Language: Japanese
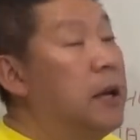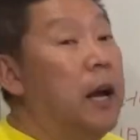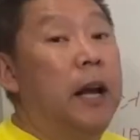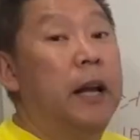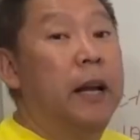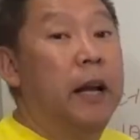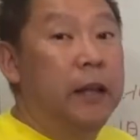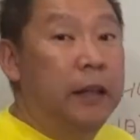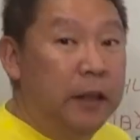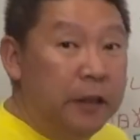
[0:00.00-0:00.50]

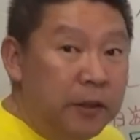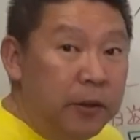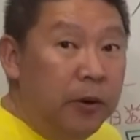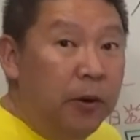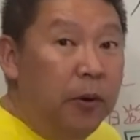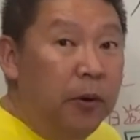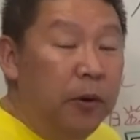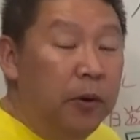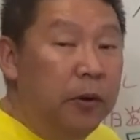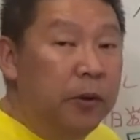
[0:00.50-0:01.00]
えないんです
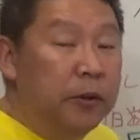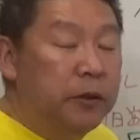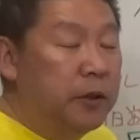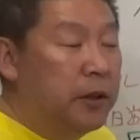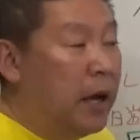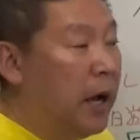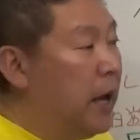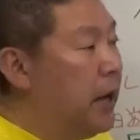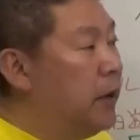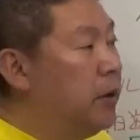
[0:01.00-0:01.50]
よ。
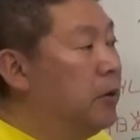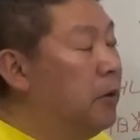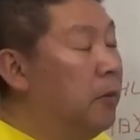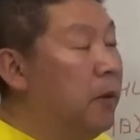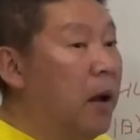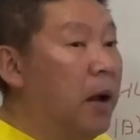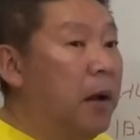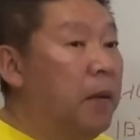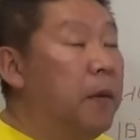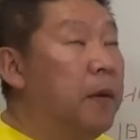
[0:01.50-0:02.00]
使えるの
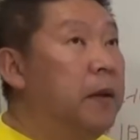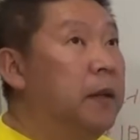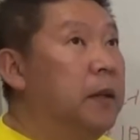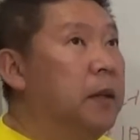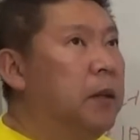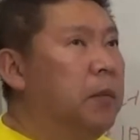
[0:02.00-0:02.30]
は、